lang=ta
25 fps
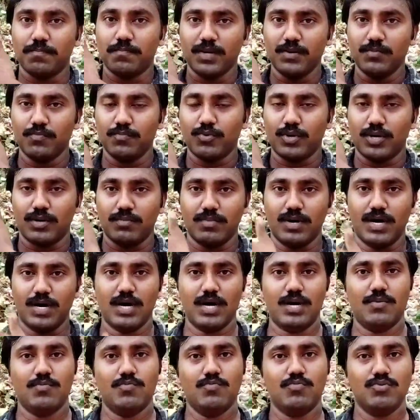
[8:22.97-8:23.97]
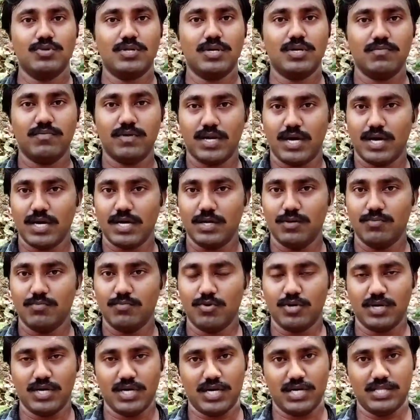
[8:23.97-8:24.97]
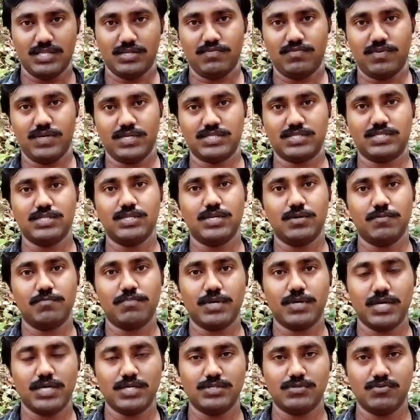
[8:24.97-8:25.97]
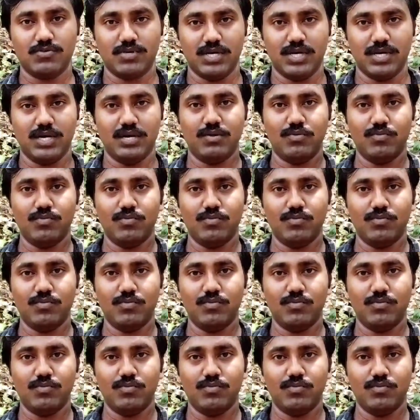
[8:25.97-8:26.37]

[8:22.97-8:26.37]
பின்புறமாக முதல் விழா எலும்போட அந்த ஃபஸ்ட்டு ரிப்கேஜோட